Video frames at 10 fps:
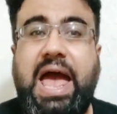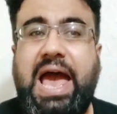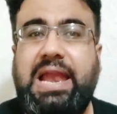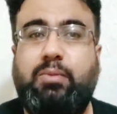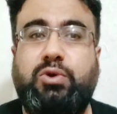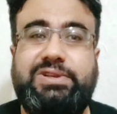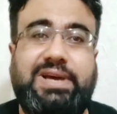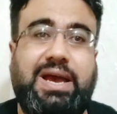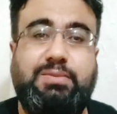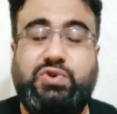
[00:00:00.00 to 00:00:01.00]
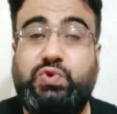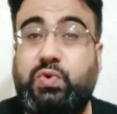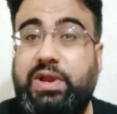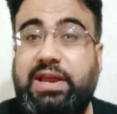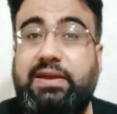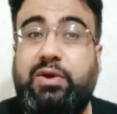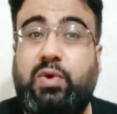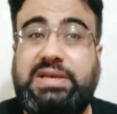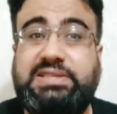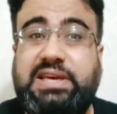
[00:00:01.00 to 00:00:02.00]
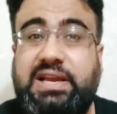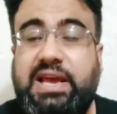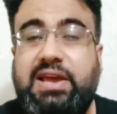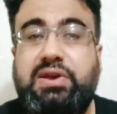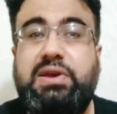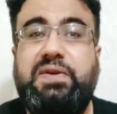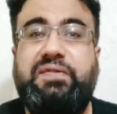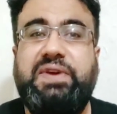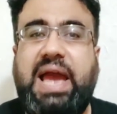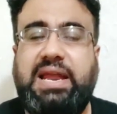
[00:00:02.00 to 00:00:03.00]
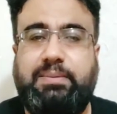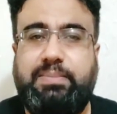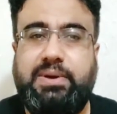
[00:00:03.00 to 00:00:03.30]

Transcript: المنتخب السوري يعسكر في حلب